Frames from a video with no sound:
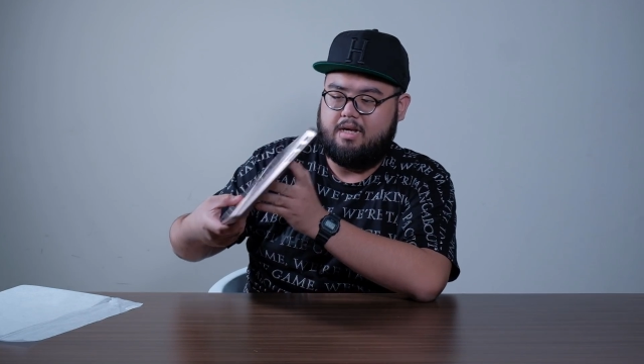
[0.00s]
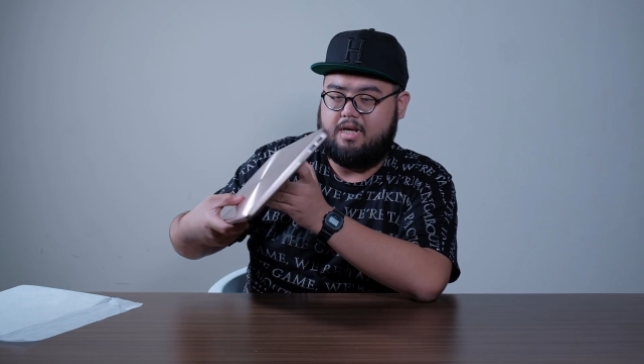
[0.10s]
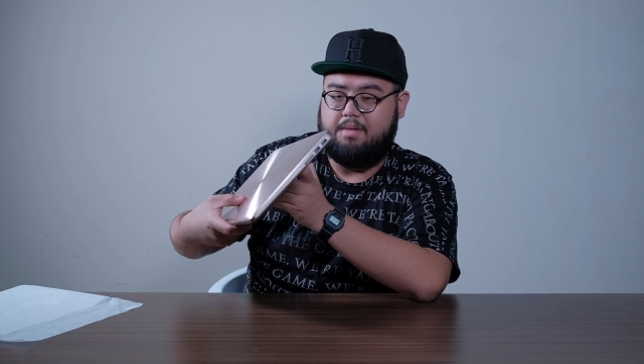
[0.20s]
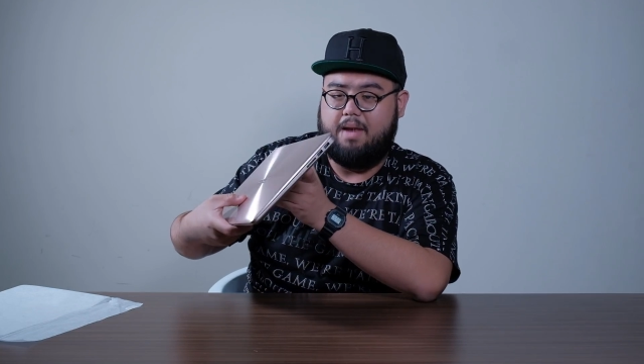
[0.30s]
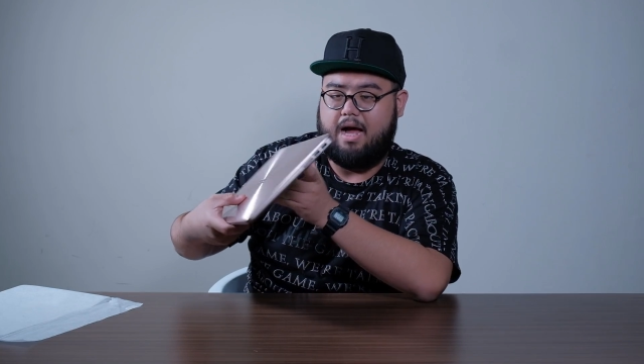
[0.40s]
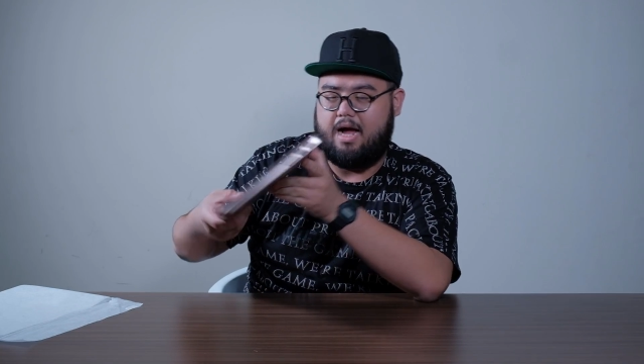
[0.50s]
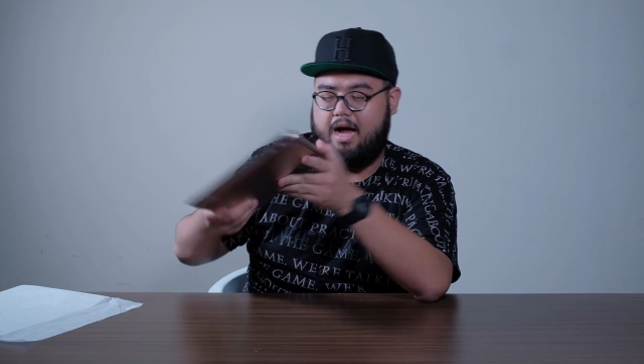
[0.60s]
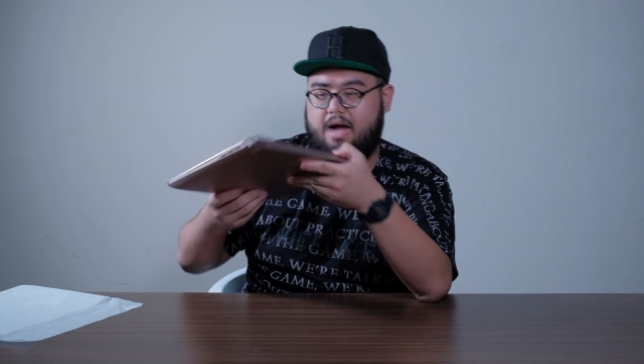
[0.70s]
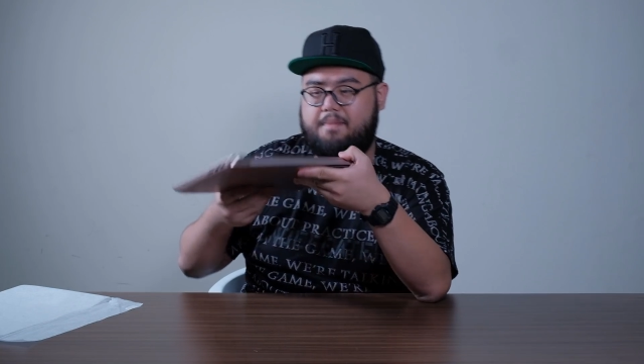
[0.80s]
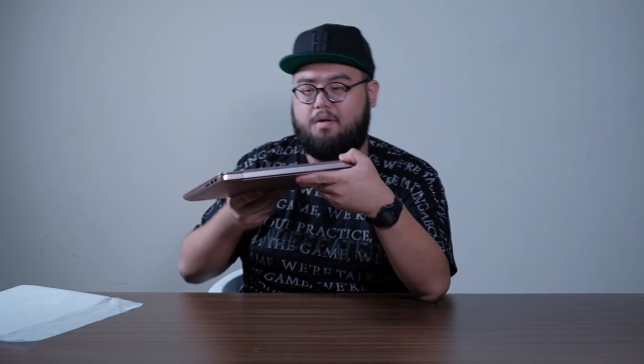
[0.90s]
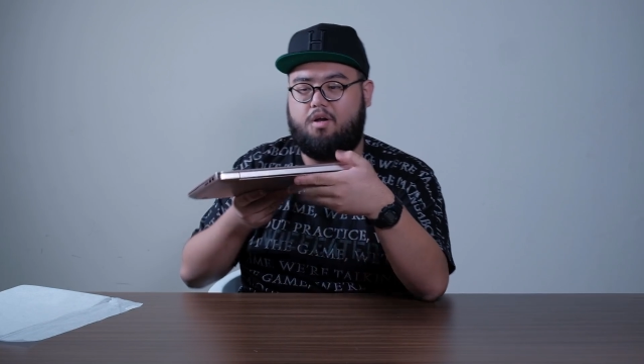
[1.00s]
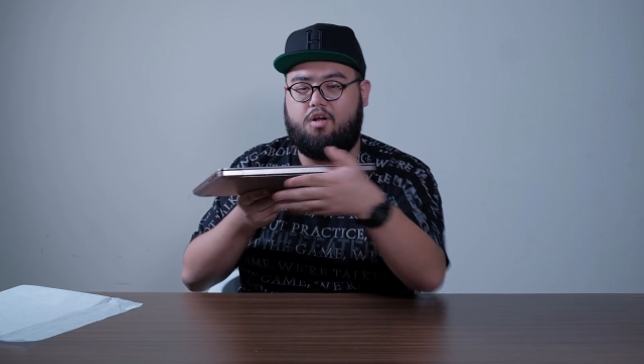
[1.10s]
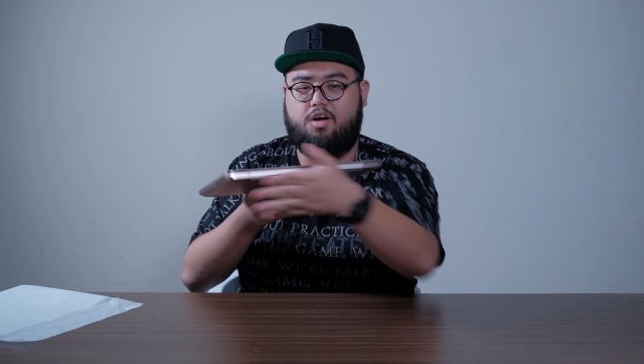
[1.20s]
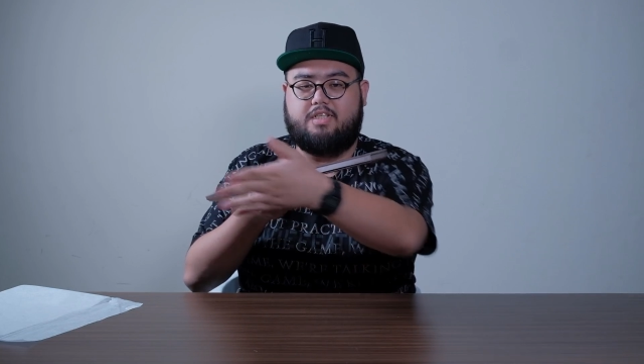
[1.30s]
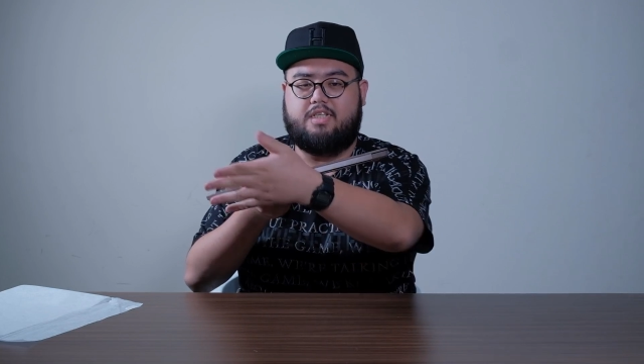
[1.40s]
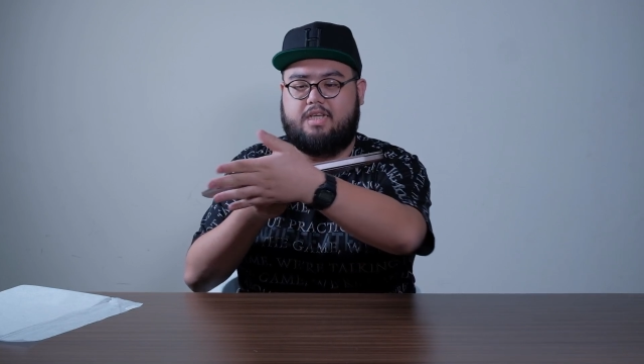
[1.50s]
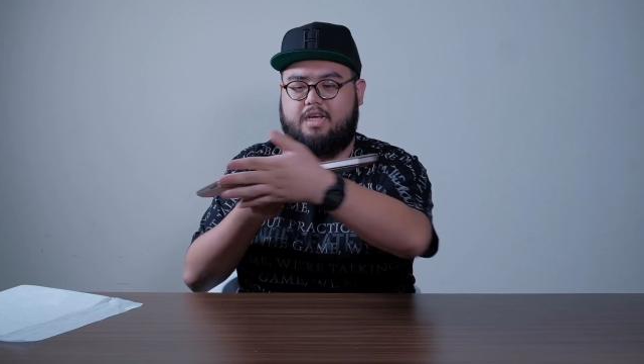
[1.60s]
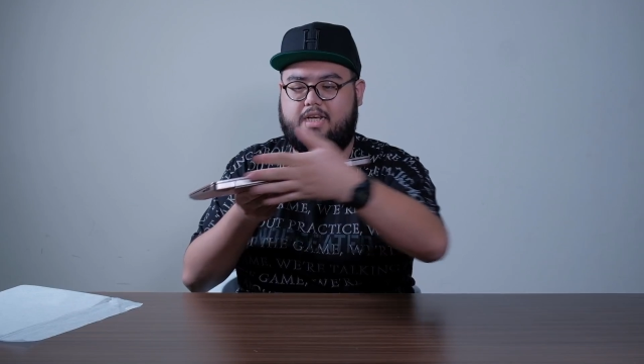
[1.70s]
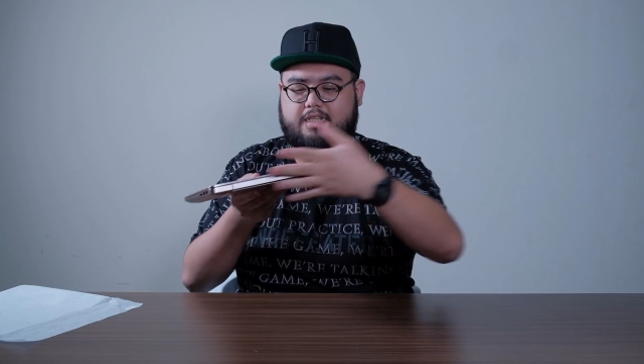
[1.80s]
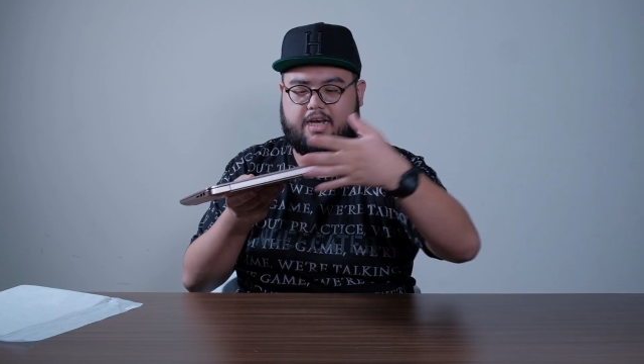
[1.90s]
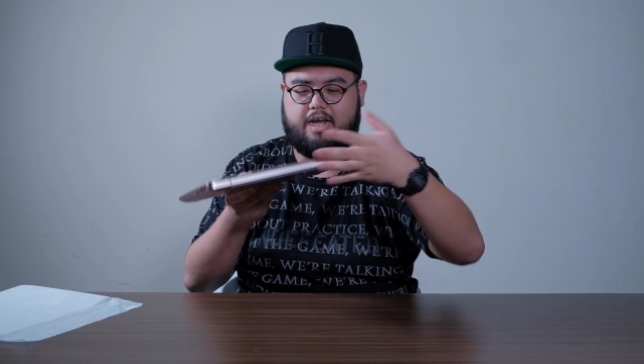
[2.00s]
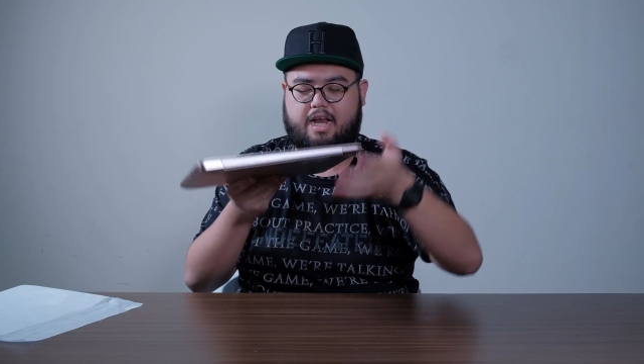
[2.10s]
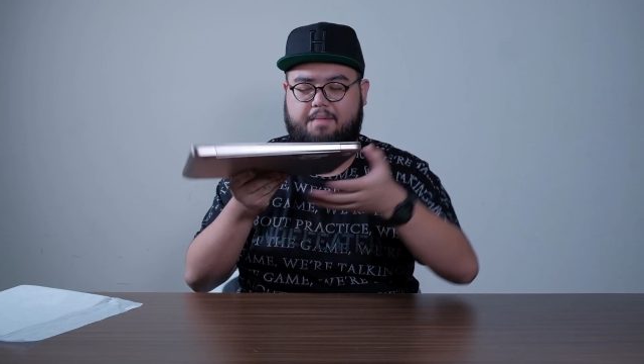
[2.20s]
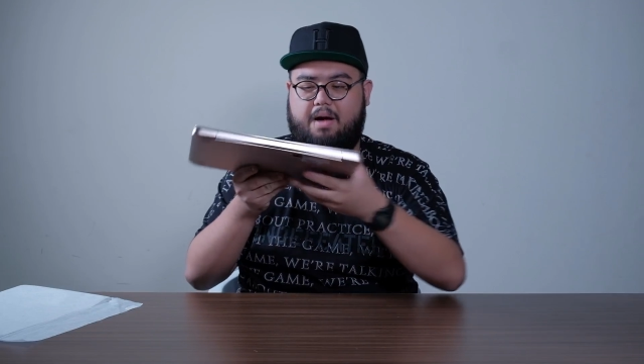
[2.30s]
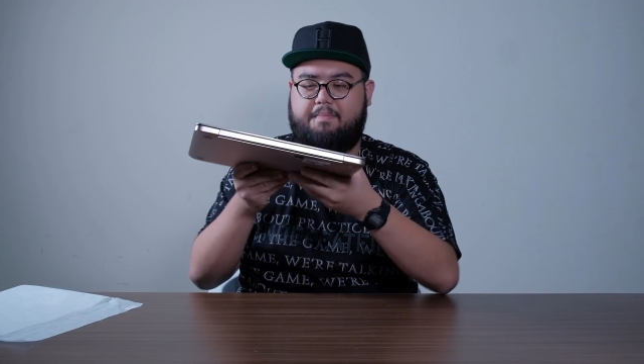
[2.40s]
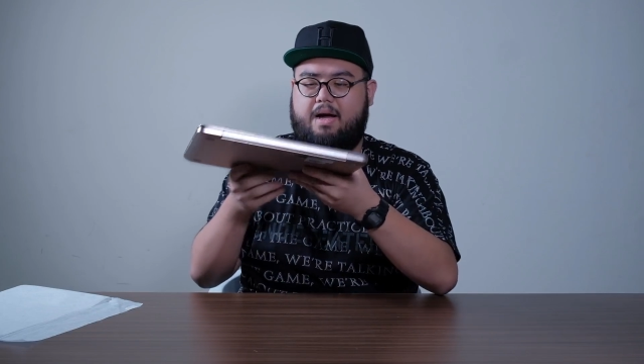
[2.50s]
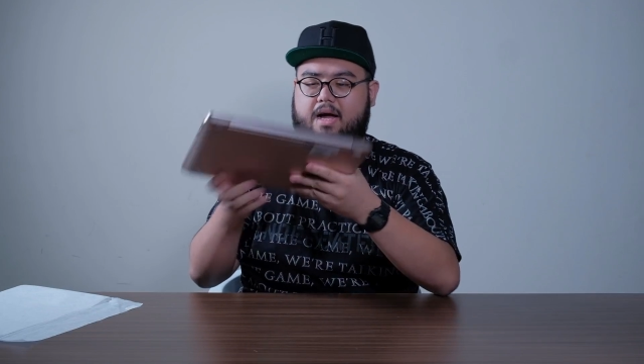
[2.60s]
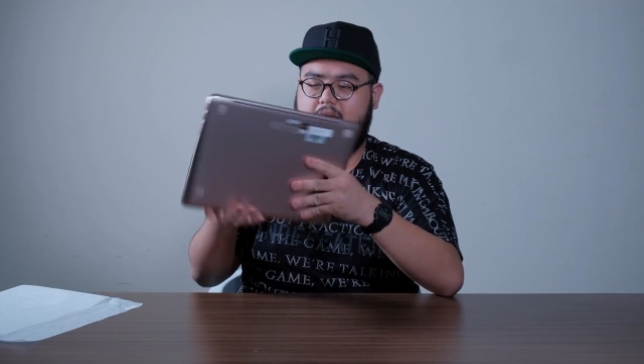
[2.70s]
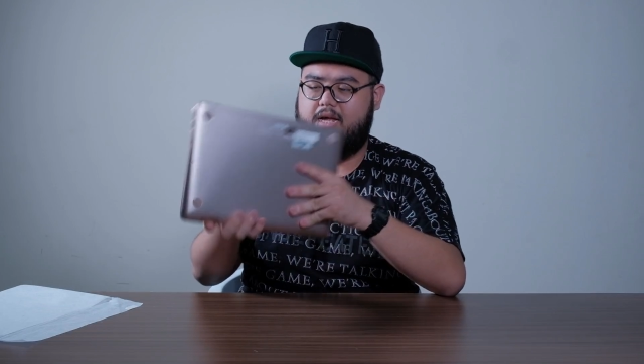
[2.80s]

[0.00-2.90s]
di belakang polos di sini di sana nggak ada apa-apa